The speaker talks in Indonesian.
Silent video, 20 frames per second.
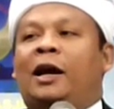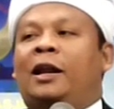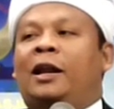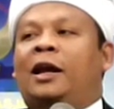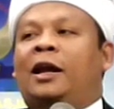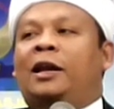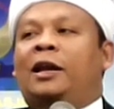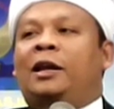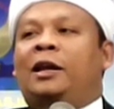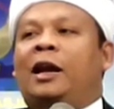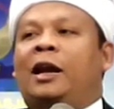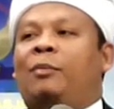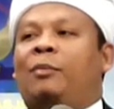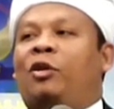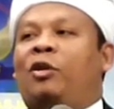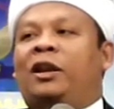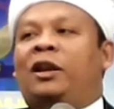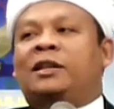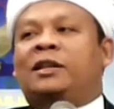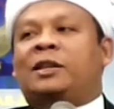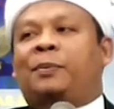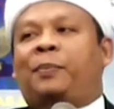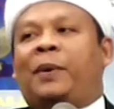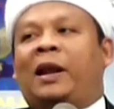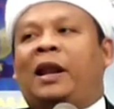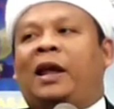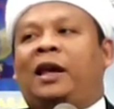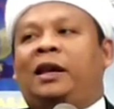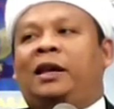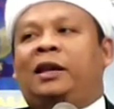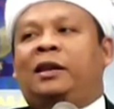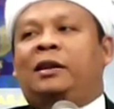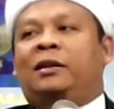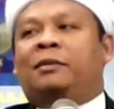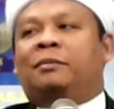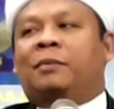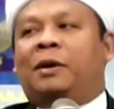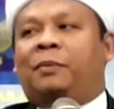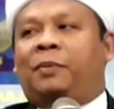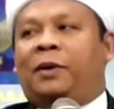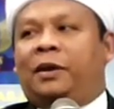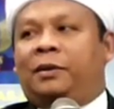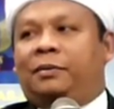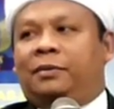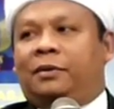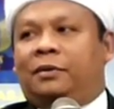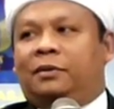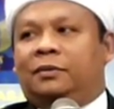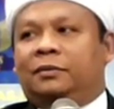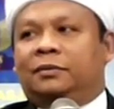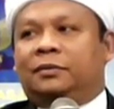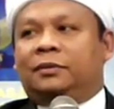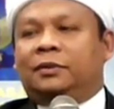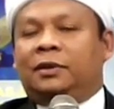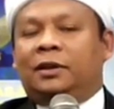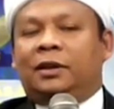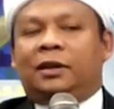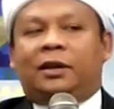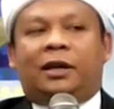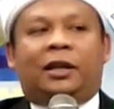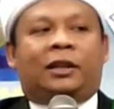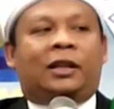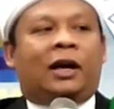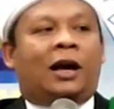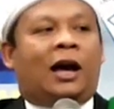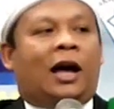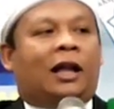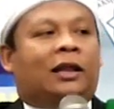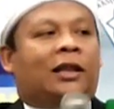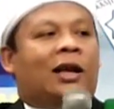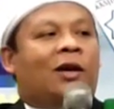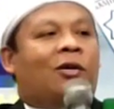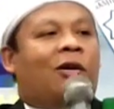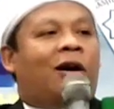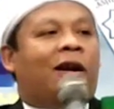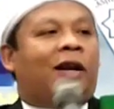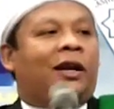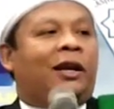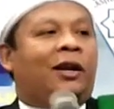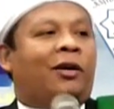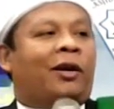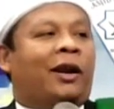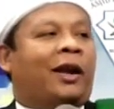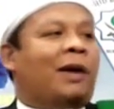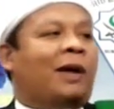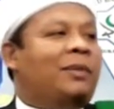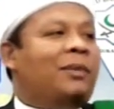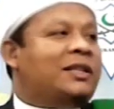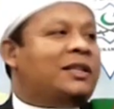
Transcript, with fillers: anak-anak nih nggak boleh disepelein, Bapak Ibu. Kita nggak tahu hari ini mereka